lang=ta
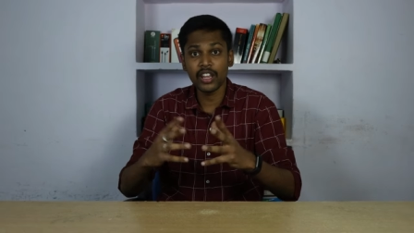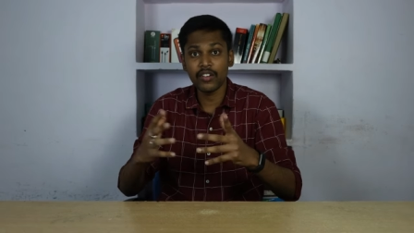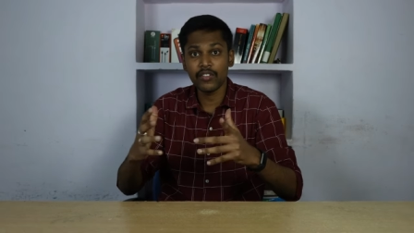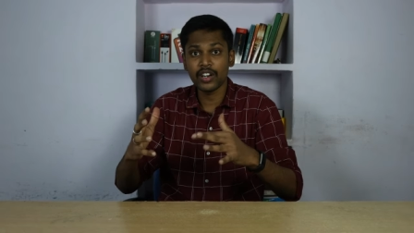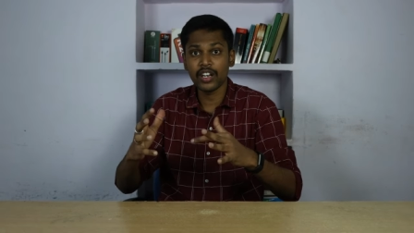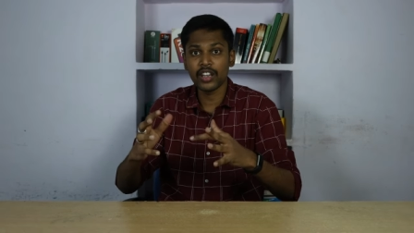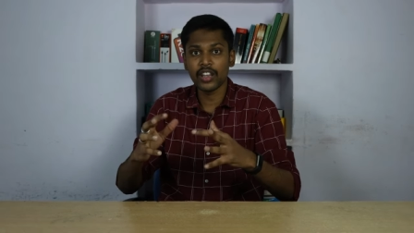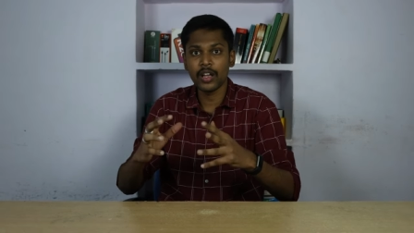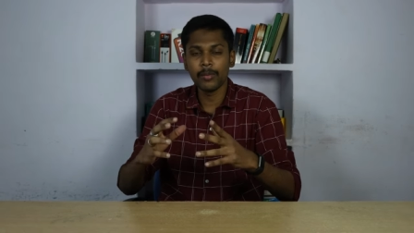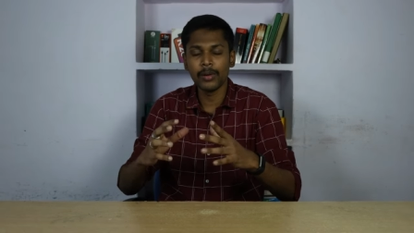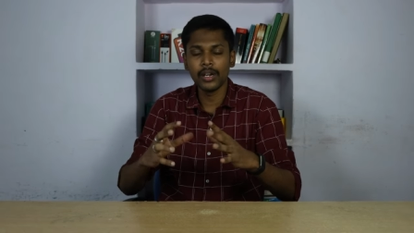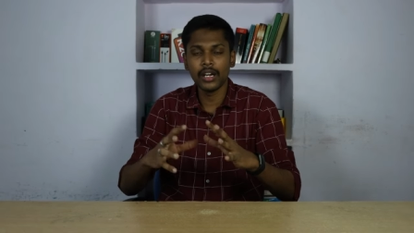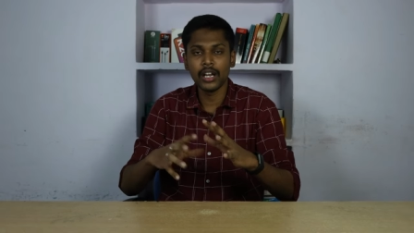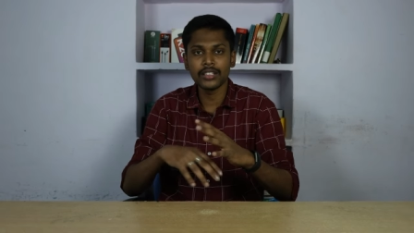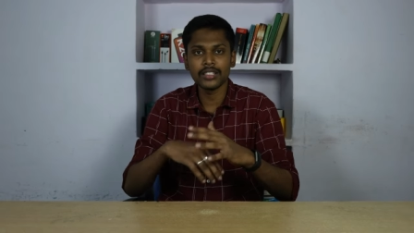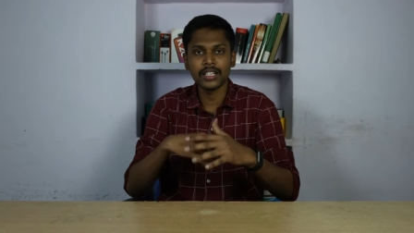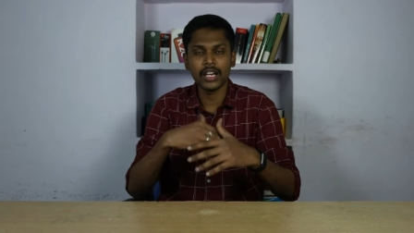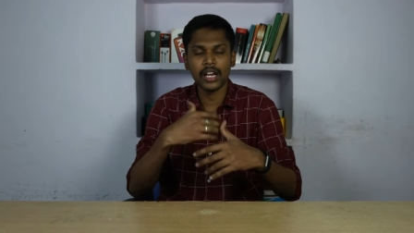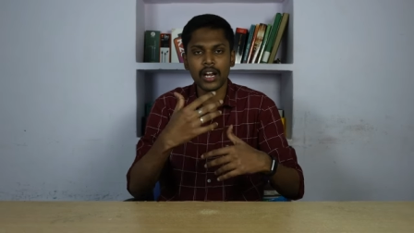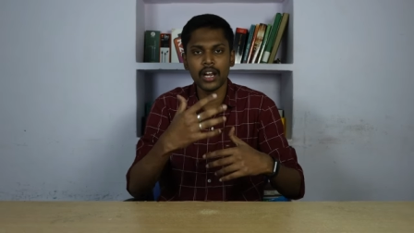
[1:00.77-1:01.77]
எதை வர்றது
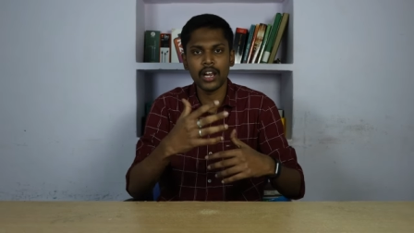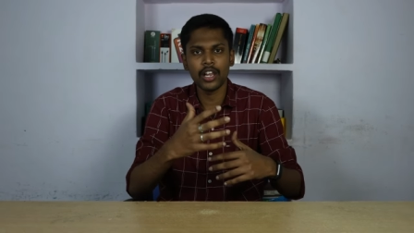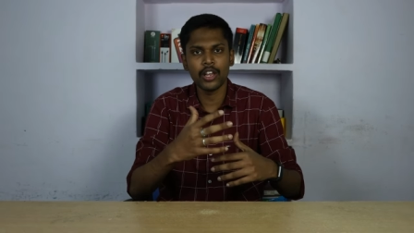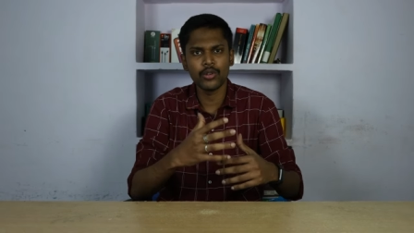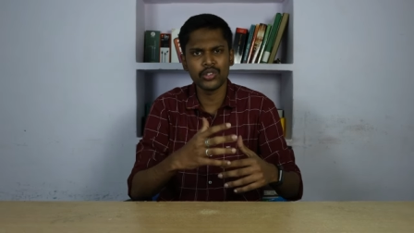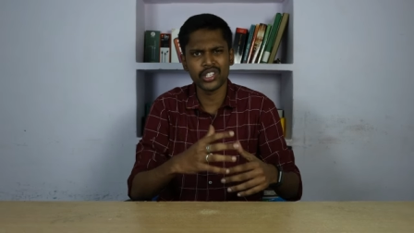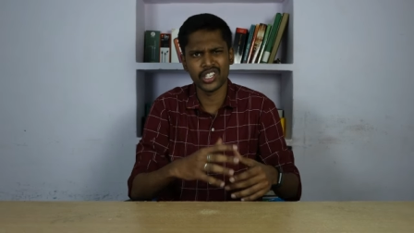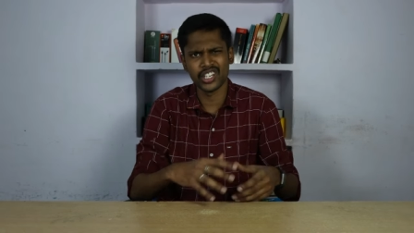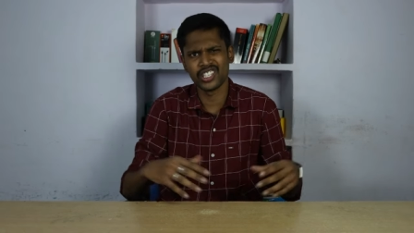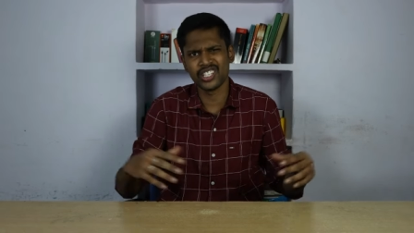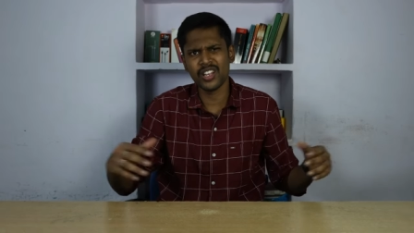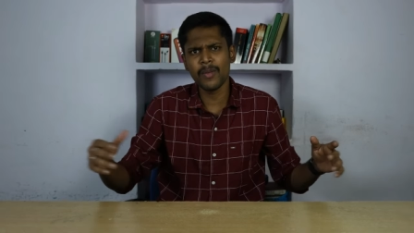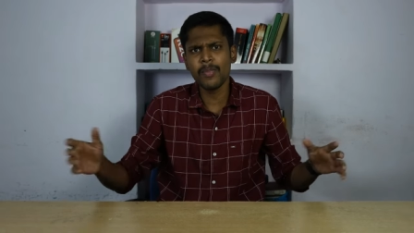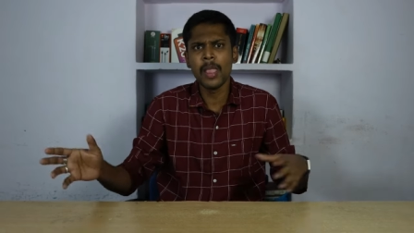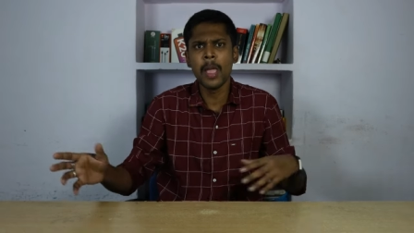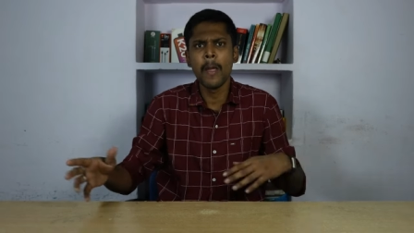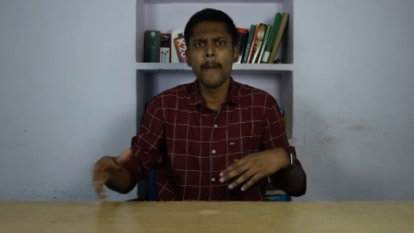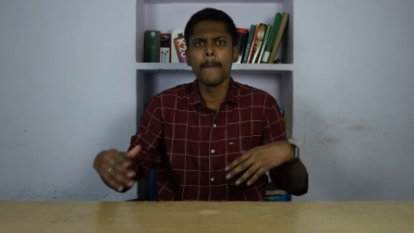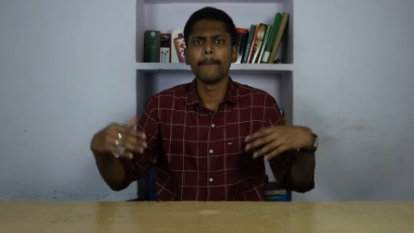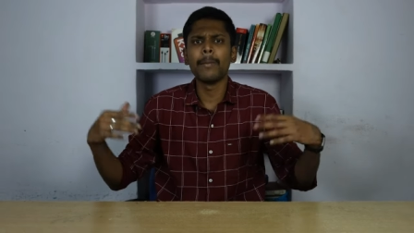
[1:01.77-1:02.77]
அப்படின்லாம் சில நாளாக யோசிக்கிறது
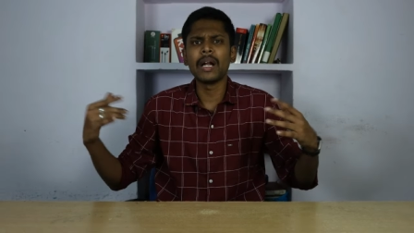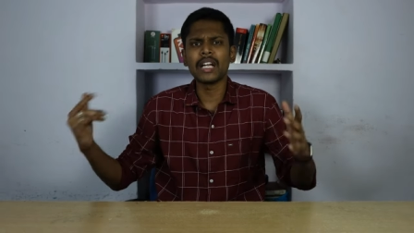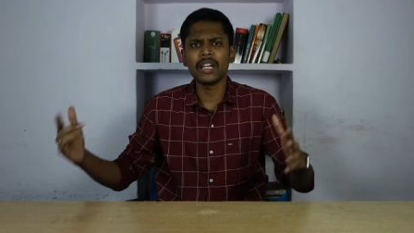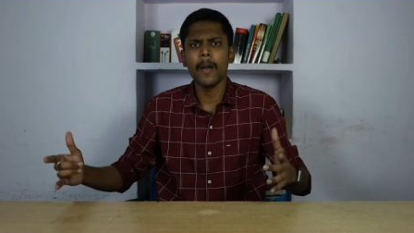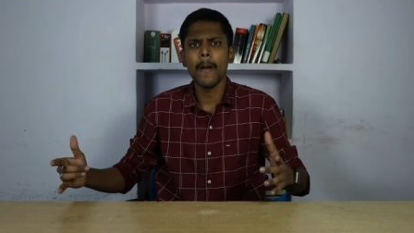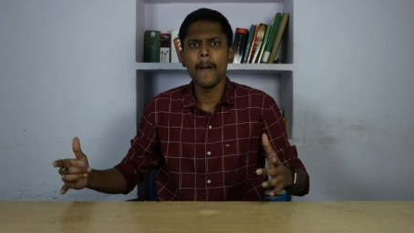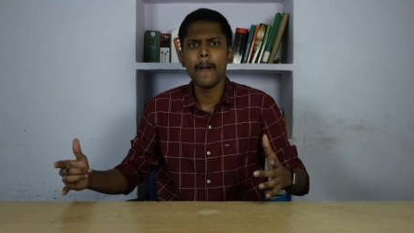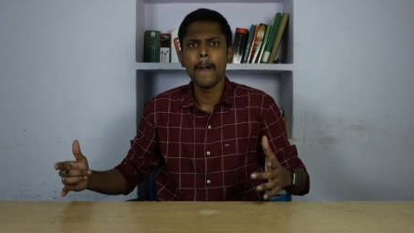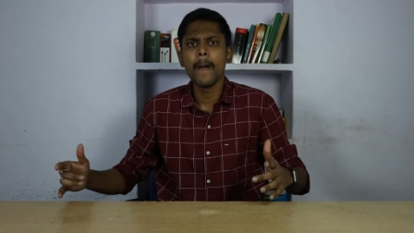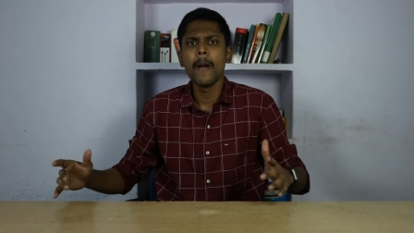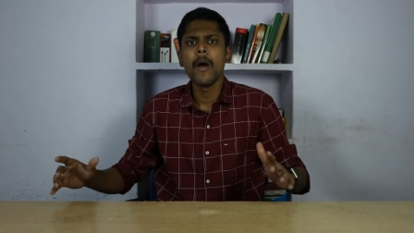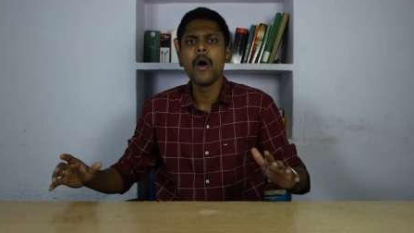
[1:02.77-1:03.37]
பட்